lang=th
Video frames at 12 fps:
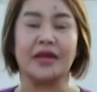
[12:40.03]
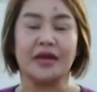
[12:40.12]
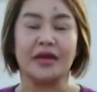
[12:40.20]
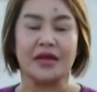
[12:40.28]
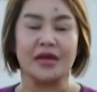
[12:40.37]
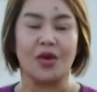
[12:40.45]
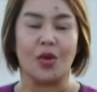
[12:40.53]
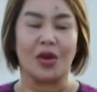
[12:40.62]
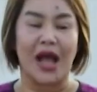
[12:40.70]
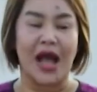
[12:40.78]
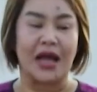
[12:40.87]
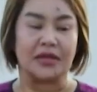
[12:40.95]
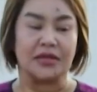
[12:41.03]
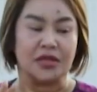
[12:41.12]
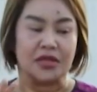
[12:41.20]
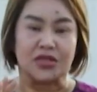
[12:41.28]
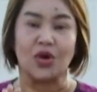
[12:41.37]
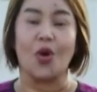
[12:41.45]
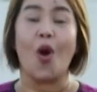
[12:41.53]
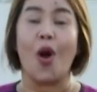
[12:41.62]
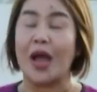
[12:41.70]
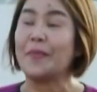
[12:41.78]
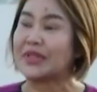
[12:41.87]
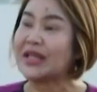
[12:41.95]
นเรื่องของการส่งอ
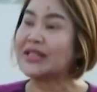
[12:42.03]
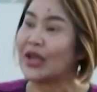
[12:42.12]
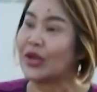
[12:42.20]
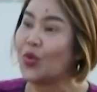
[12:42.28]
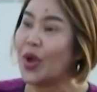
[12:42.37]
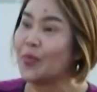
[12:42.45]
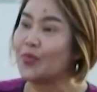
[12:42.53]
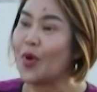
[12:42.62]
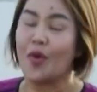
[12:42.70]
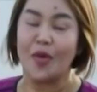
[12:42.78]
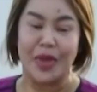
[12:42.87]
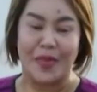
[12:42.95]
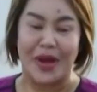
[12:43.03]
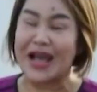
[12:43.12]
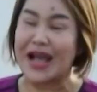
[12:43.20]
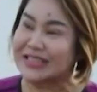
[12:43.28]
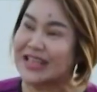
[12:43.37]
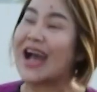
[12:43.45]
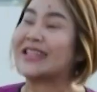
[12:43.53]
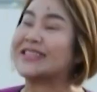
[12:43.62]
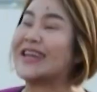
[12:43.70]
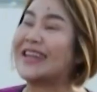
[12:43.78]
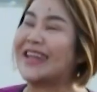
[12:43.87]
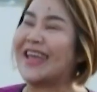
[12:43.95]
อกให้ประเทศไทยด้วย เพราะว่ามีพลังงานสะอาด
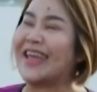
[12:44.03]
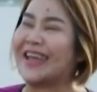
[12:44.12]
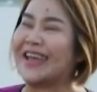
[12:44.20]
ใช้นั่นเอ